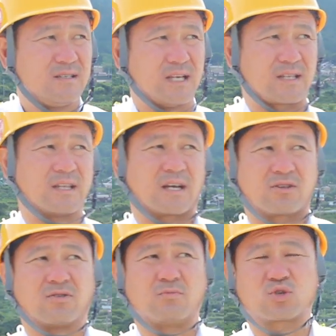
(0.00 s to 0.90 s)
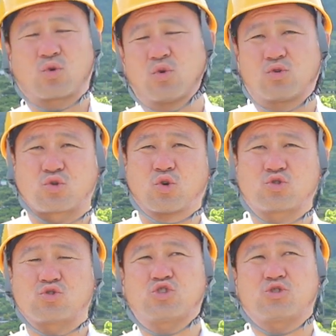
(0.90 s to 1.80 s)
やってんだけど、まあ、そこそ
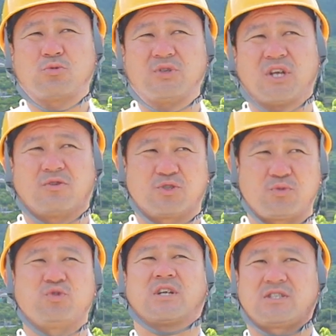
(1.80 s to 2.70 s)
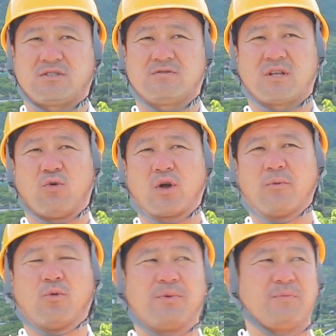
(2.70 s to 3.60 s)
の数字を見てるのは自分たちだから俺
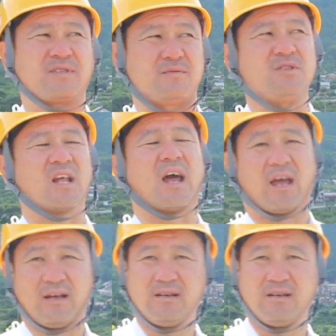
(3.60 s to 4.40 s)
はもう別に見てない、